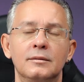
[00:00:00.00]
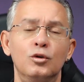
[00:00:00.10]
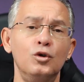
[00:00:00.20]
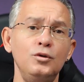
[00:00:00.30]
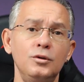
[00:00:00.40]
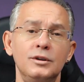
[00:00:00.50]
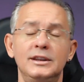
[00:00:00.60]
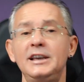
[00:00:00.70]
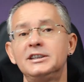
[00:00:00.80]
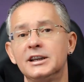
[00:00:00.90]
Bugün
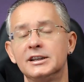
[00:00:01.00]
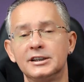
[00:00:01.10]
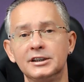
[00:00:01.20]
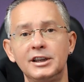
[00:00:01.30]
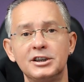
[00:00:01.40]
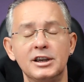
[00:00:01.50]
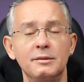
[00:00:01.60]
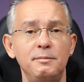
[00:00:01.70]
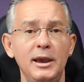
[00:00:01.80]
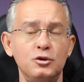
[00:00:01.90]
Tesla'nın adını taşıyan
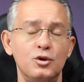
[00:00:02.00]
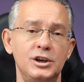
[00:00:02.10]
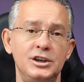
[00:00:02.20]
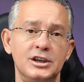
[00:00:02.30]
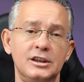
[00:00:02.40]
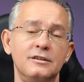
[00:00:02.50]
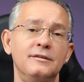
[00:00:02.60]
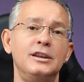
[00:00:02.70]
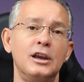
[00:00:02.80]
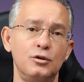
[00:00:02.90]
pek çok icat
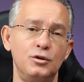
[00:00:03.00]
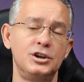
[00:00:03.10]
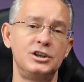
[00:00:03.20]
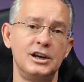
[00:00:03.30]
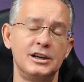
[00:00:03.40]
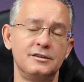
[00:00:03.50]
ve teknolojik cihaz